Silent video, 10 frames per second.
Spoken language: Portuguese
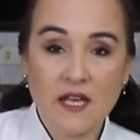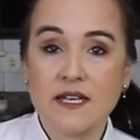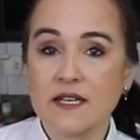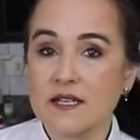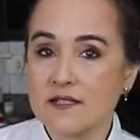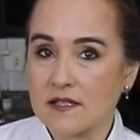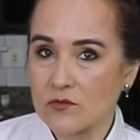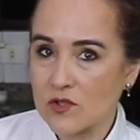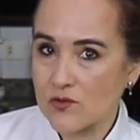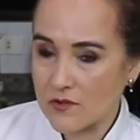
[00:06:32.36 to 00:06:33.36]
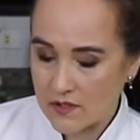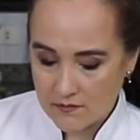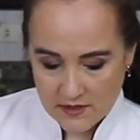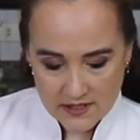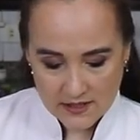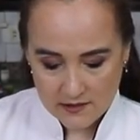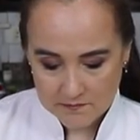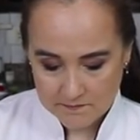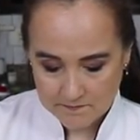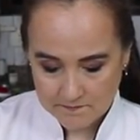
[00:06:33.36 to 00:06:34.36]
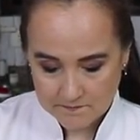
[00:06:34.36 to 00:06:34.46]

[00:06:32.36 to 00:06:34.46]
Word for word: E aí acrescento o açúcar com canela.